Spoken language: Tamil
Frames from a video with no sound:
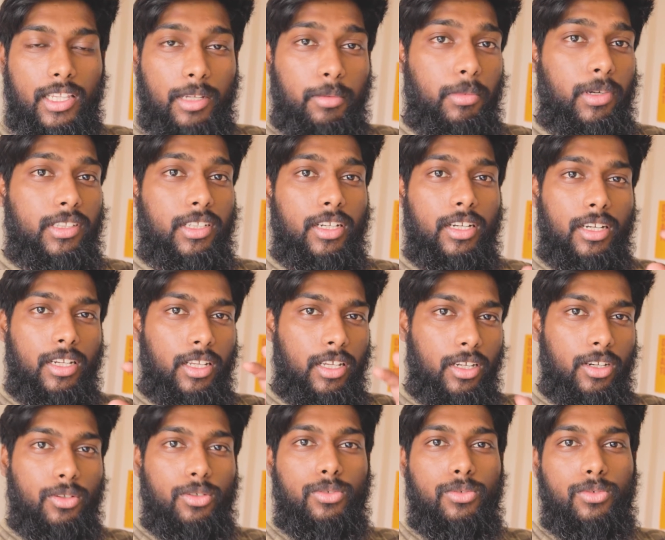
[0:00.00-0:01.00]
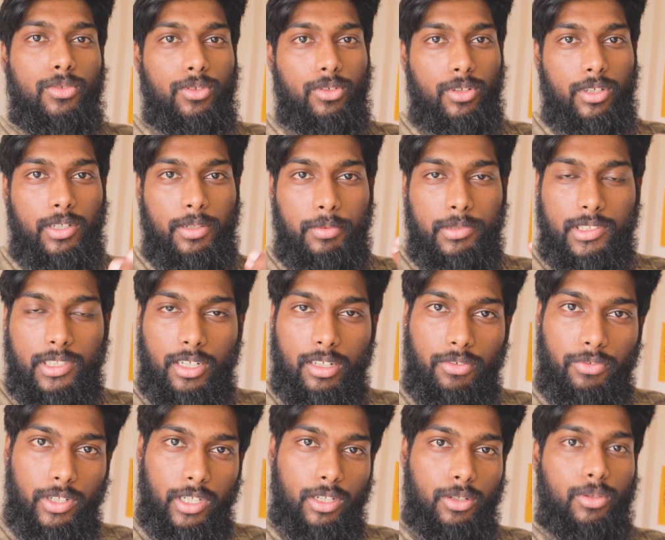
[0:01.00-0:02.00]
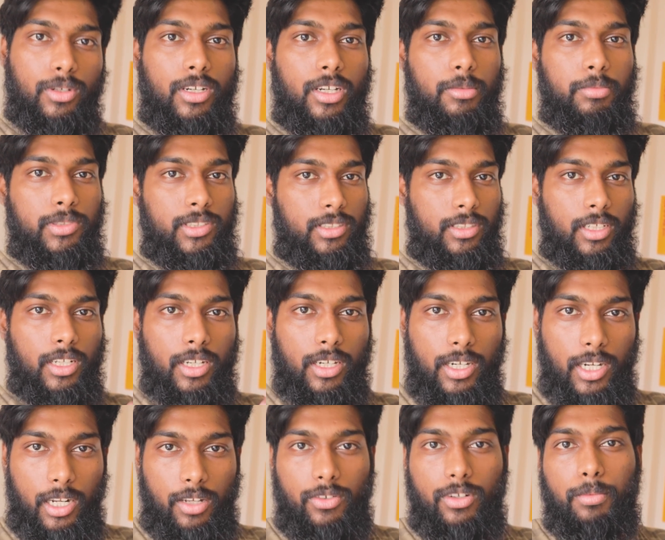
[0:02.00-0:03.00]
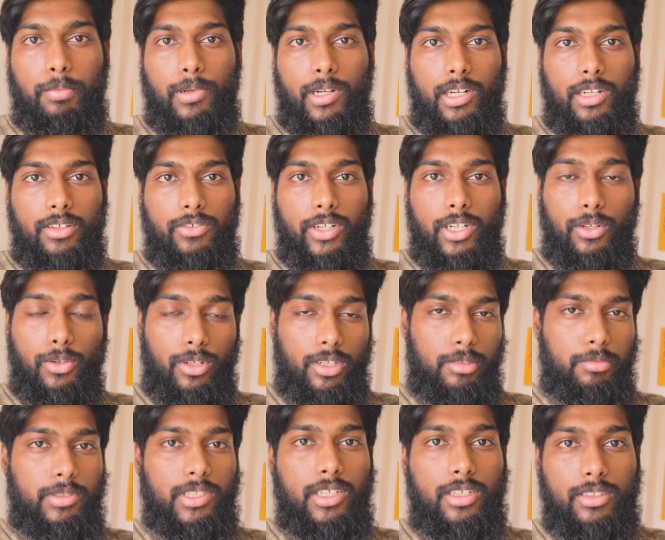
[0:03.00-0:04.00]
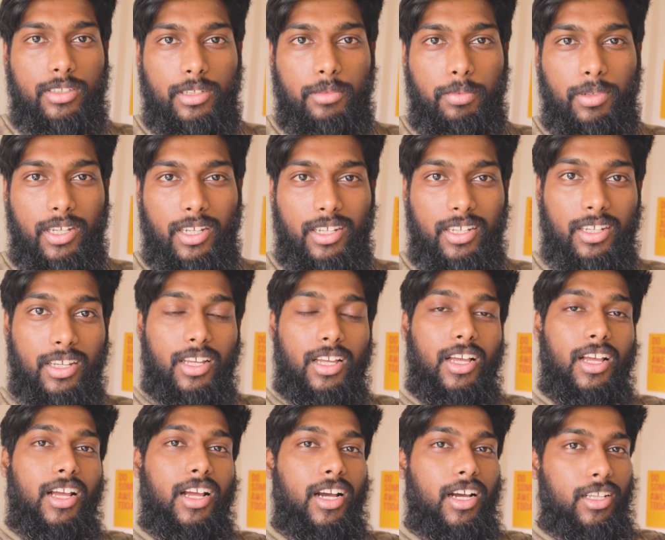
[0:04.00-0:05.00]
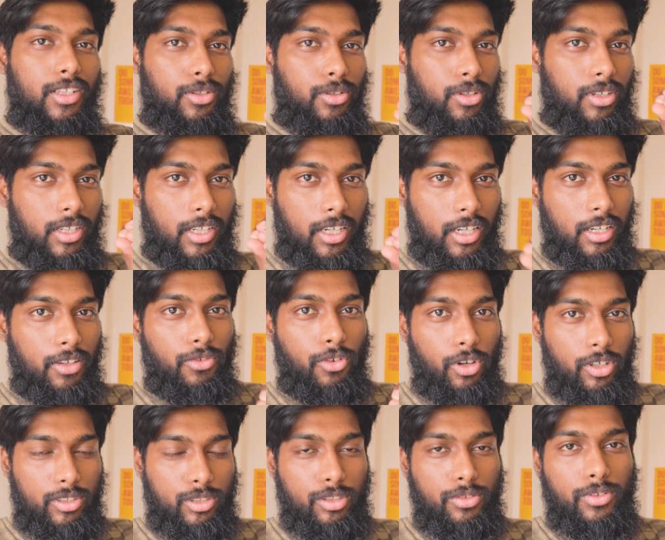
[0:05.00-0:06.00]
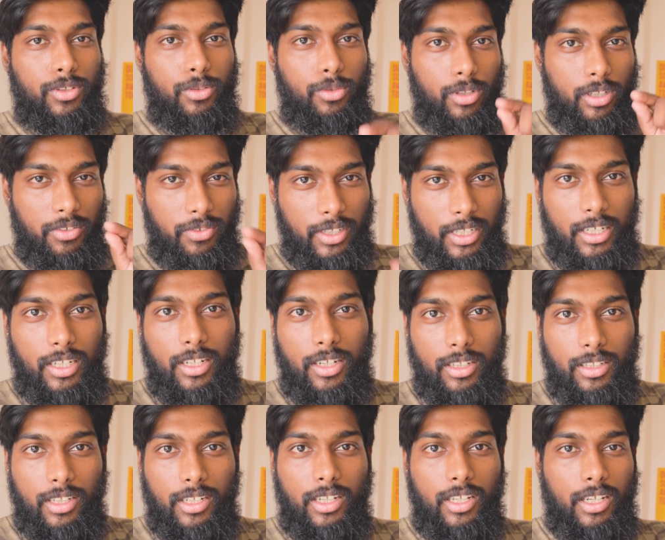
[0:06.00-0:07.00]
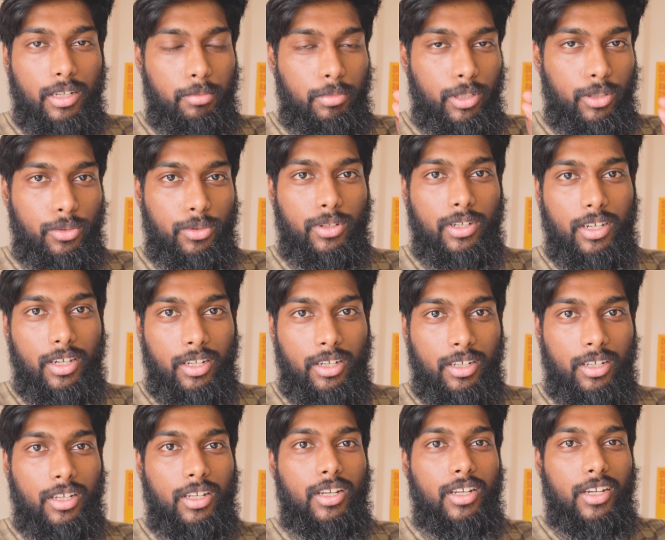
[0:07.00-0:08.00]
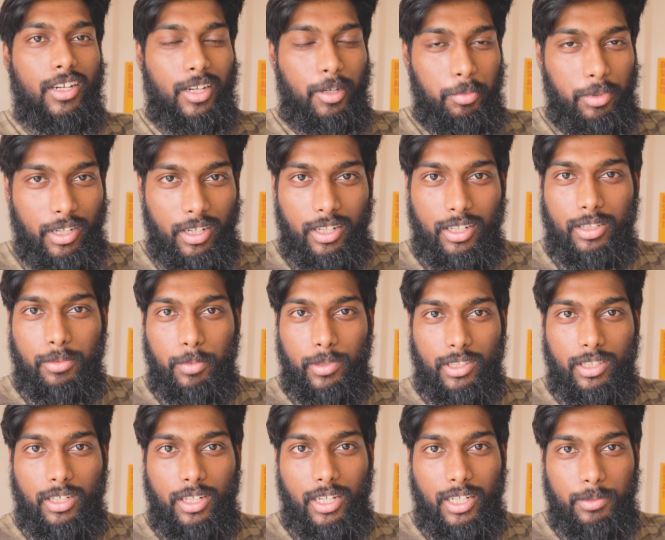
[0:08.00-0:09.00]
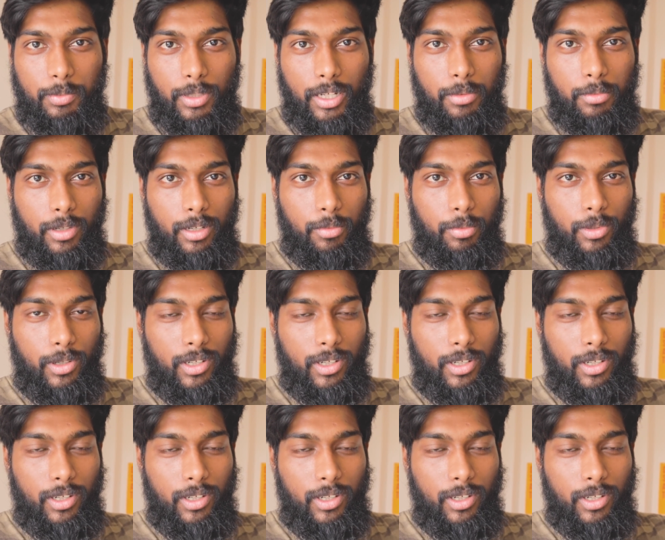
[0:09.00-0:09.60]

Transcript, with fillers: அதே மாதிரி நீங்களும் உங்களோட சில வீடியோ கிளிப்ஸ் நீங்கள் ட்ராவல் பண்ண வீடியோ கிளிப்ஸ் எடுத்திருப்பீங்க அதுக்கு ஒரு நல்ல வாய்ஸ் ஓவர் உங்கள் வீட்டில் இருந்தே நீங்கள் எப்படி கொடுக்கலாம் அப்படின்றத பற்றி நான் எக்ஸ்பிளைன் பண்ண